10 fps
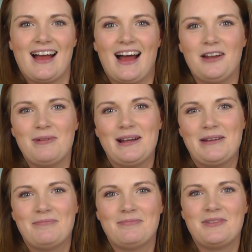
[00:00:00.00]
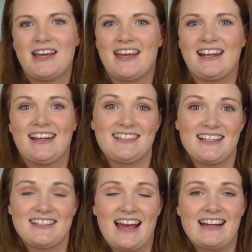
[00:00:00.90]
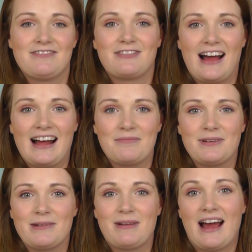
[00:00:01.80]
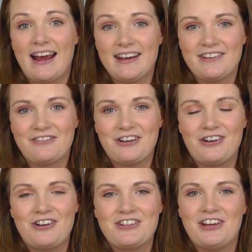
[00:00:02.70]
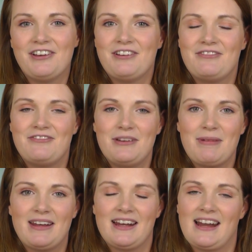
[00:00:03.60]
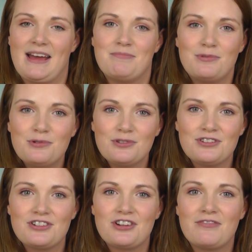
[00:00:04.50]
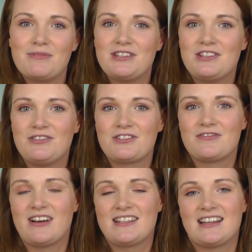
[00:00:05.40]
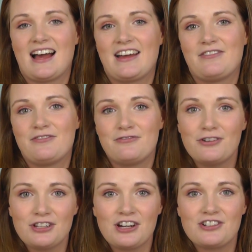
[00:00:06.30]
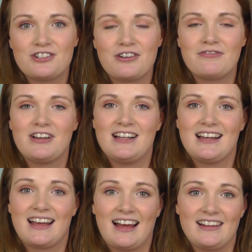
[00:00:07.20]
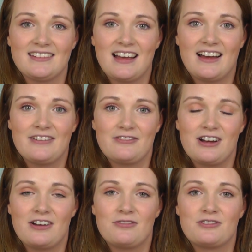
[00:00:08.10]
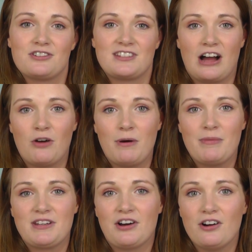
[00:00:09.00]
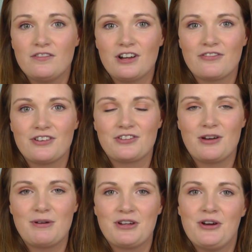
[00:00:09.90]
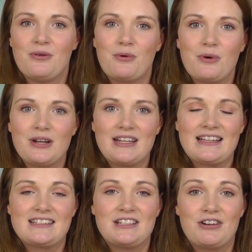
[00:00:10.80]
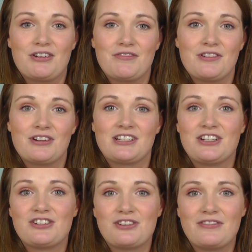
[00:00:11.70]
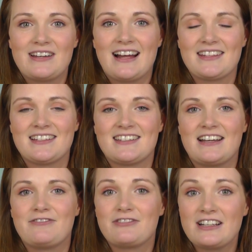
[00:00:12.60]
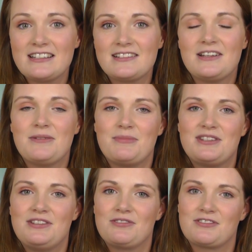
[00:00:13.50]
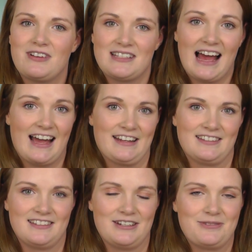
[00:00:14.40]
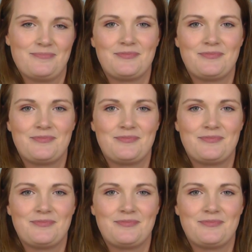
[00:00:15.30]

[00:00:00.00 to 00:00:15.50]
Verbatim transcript: Hallo meine Lieben, in letzter Zeit fragen mich immer einige von euch, wie man denn einen Blusenstoff bzw. einen Futterstoff ganz einfach und sauber mit der Overlock versäubert, ohne dass die Overlock den Stoff die ganze Zeit frisst bzw. einzieht.